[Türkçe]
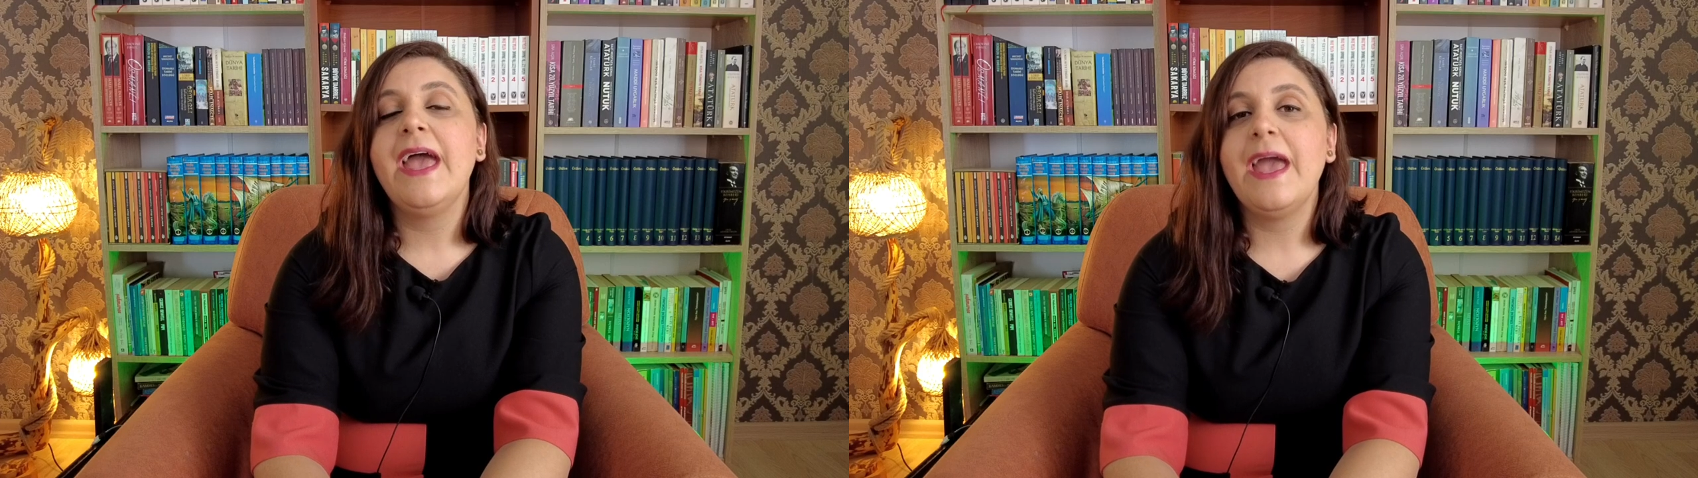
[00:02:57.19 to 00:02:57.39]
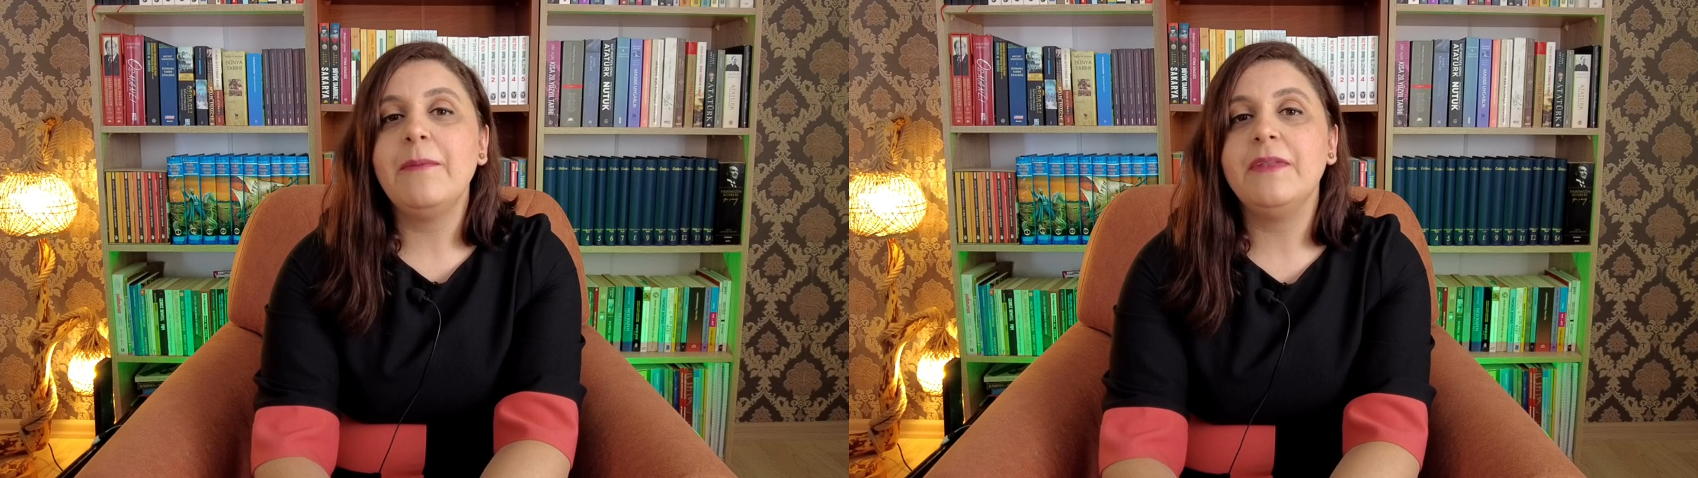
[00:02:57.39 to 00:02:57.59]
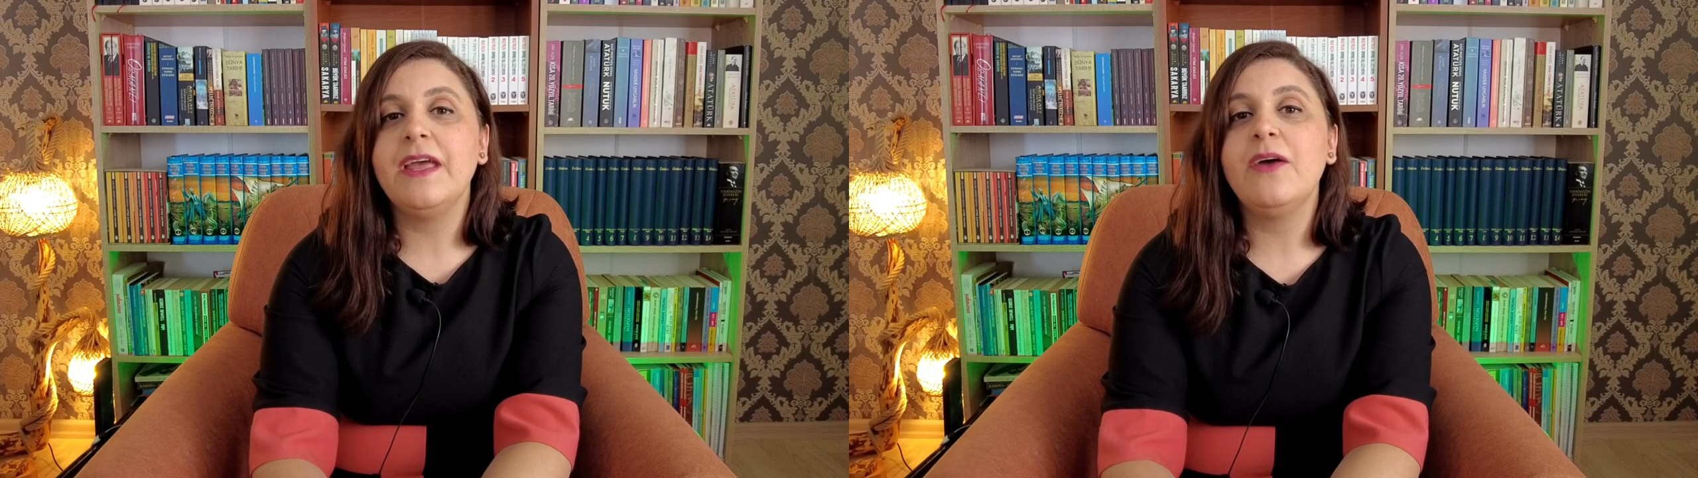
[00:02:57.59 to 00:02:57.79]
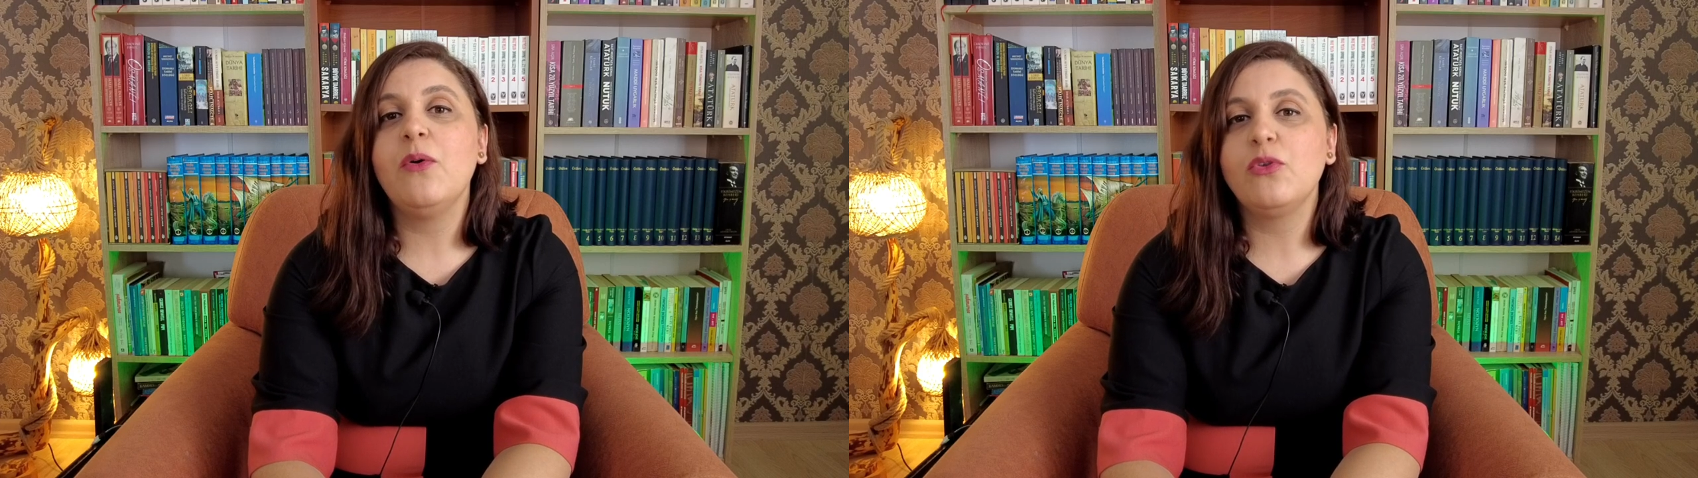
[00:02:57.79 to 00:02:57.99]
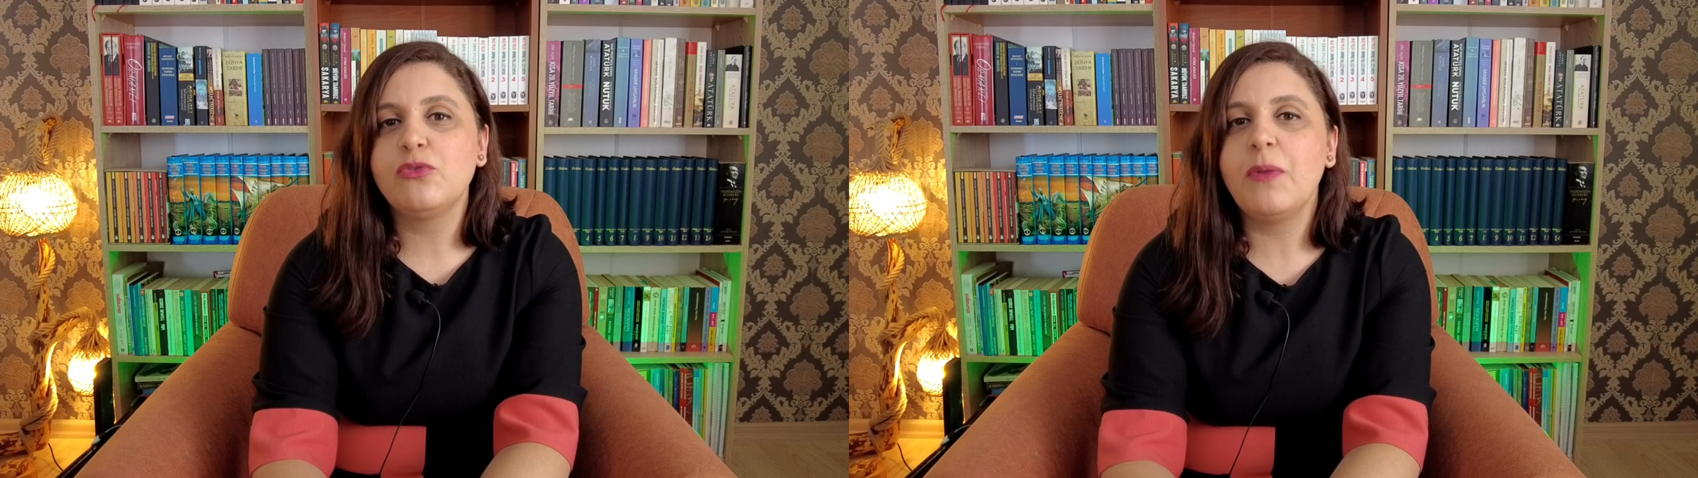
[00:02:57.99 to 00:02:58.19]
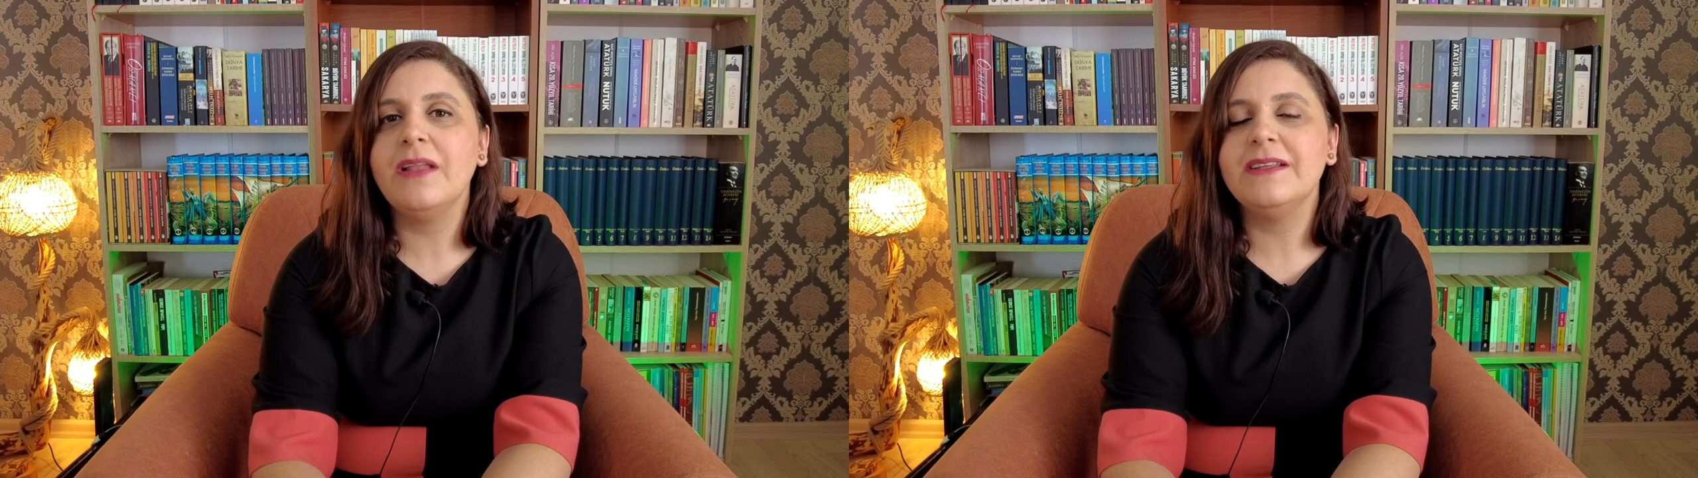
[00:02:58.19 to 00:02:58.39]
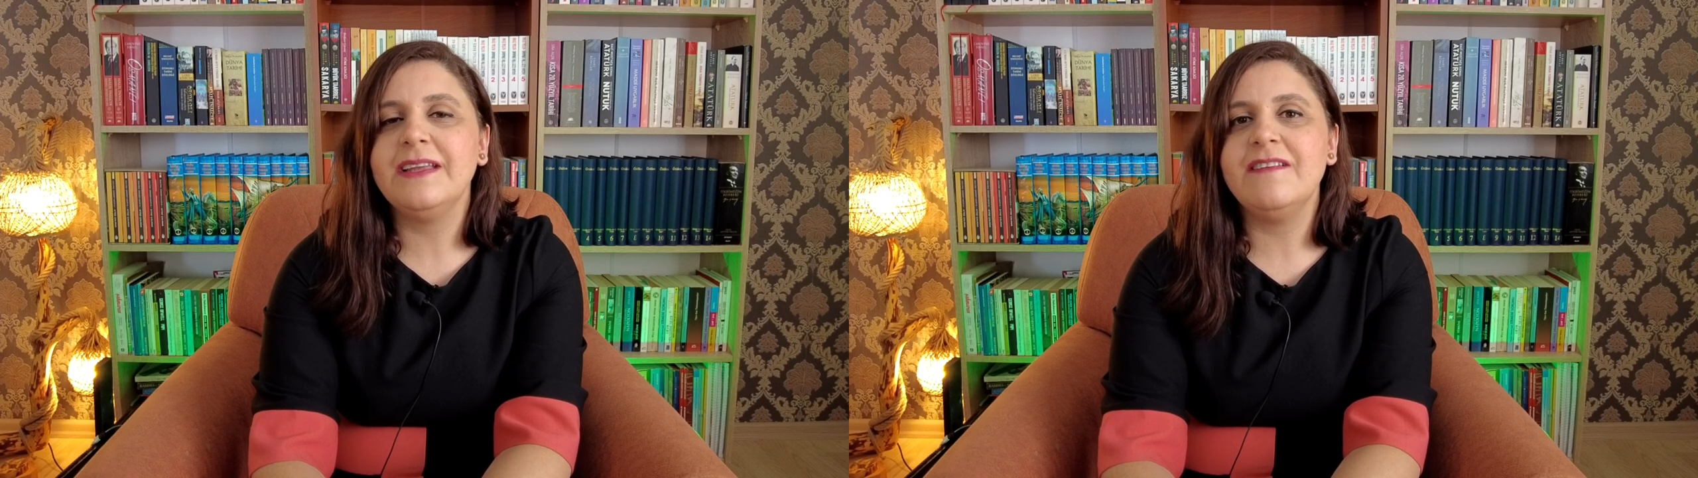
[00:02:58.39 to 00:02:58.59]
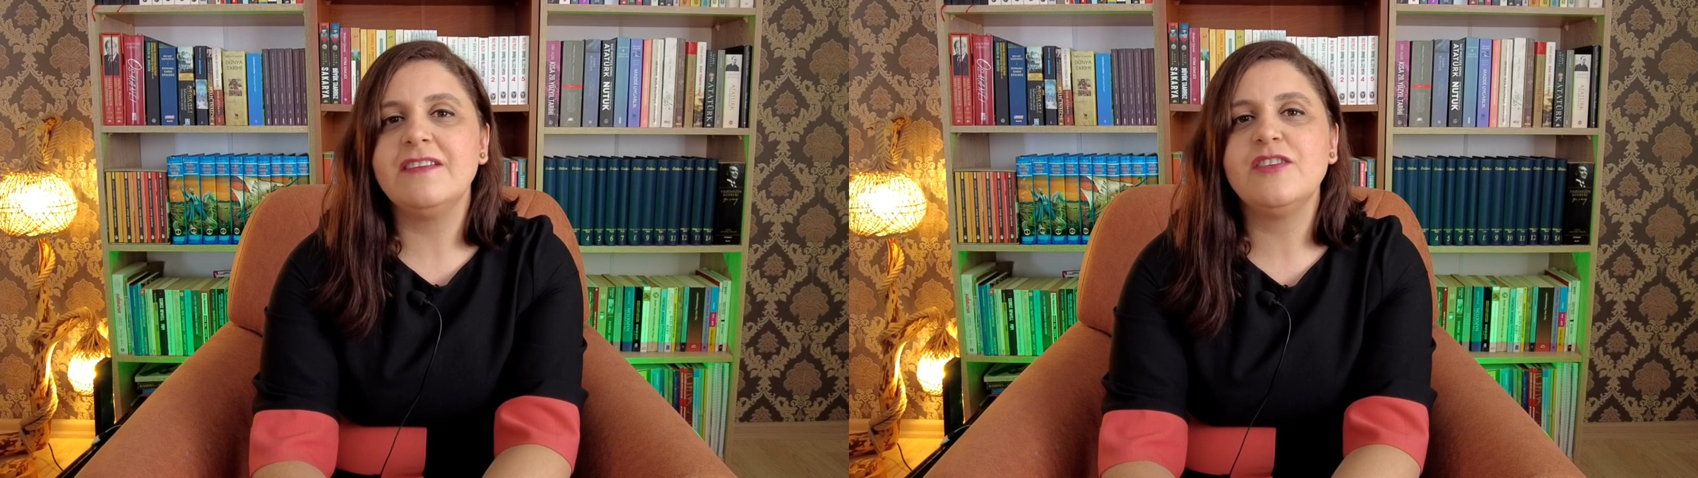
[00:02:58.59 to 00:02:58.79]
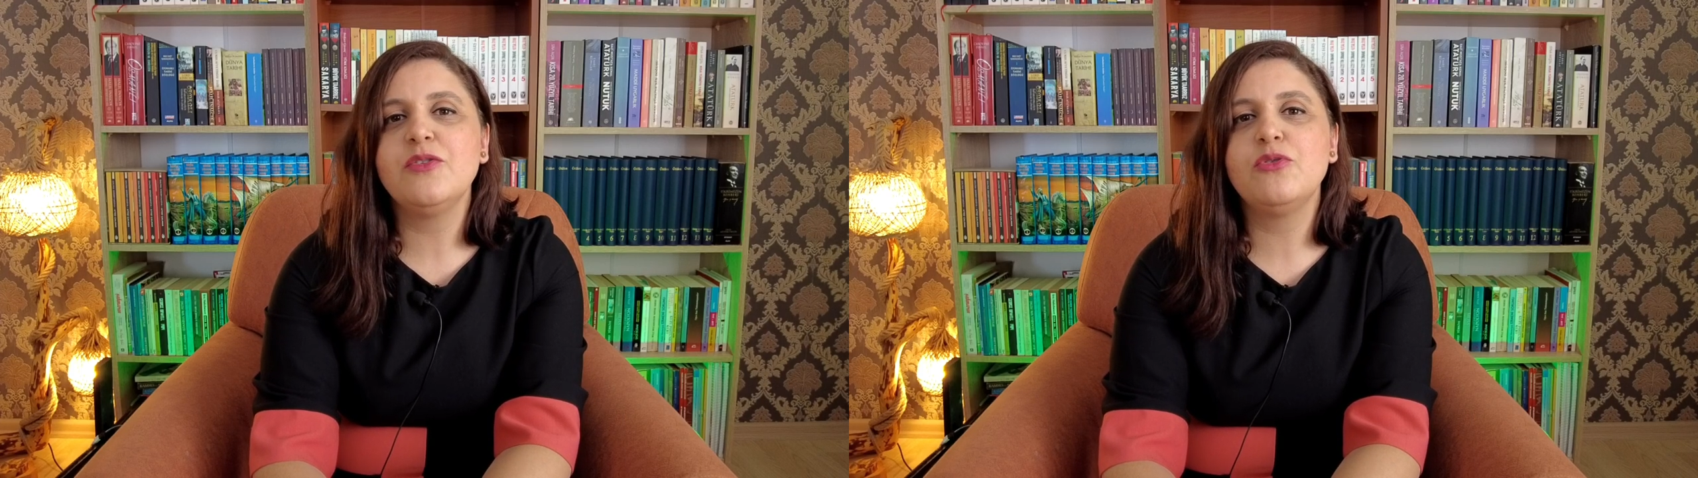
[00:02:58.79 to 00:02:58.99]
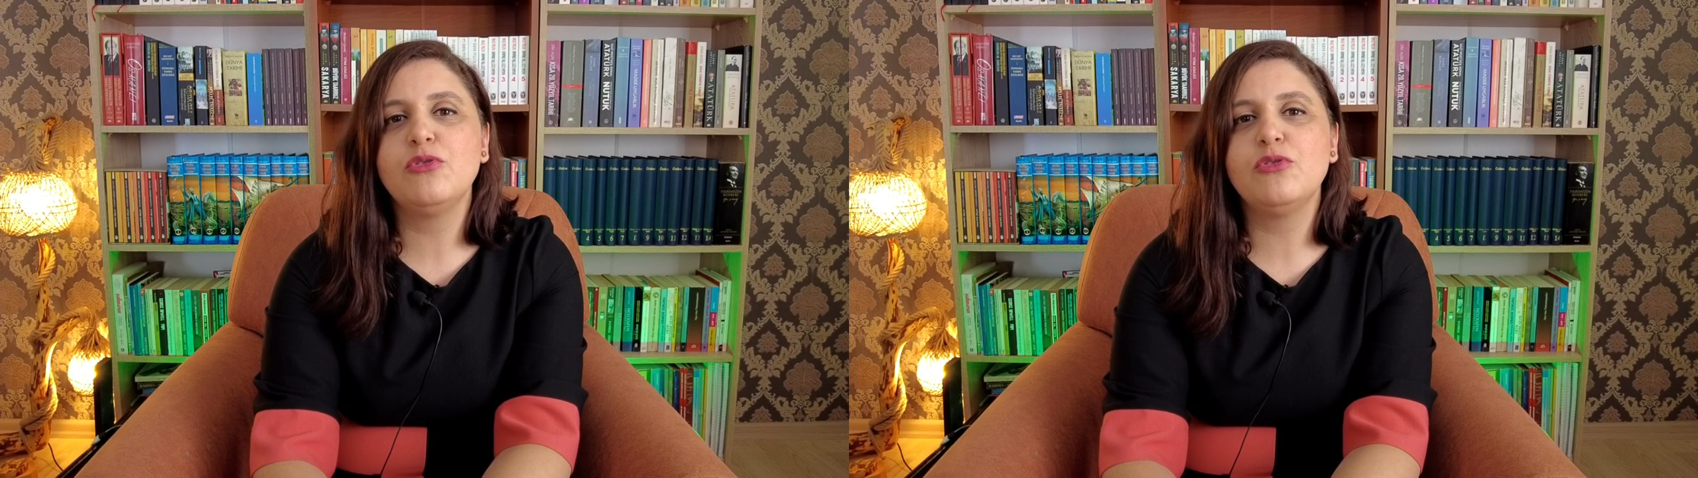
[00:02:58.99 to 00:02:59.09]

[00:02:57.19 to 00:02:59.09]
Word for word: hem de Osmanlı Devleti'nin